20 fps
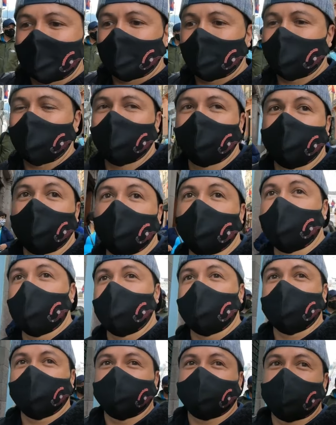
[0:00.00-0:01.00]
Eh, no
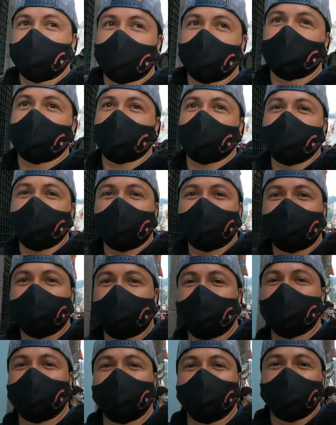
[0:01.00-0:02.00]
vemos, o sea,
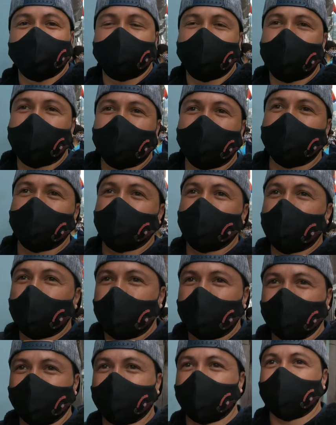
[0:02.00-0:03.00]
comerciales informales
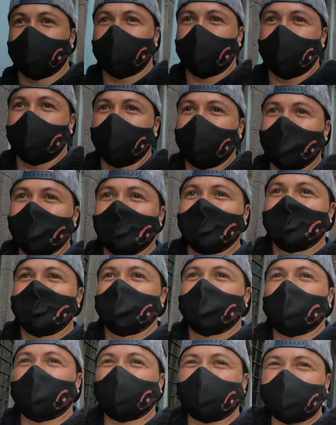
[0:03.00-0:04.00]
igual no se ve,
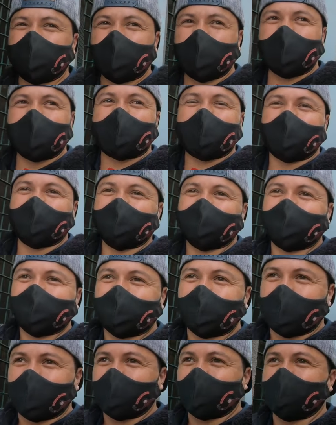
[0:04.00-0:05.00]
pero sí hay
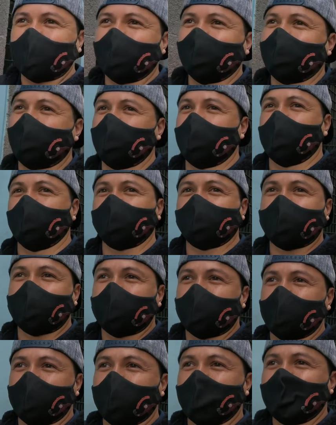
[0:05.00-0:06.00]
cantidad de gente, amigos,
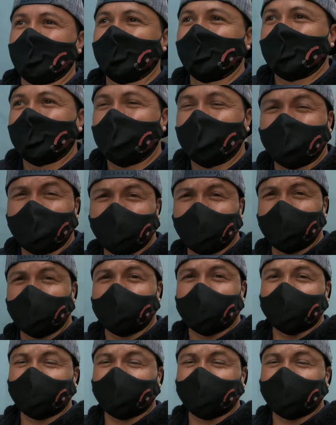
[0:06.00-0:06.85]
que es de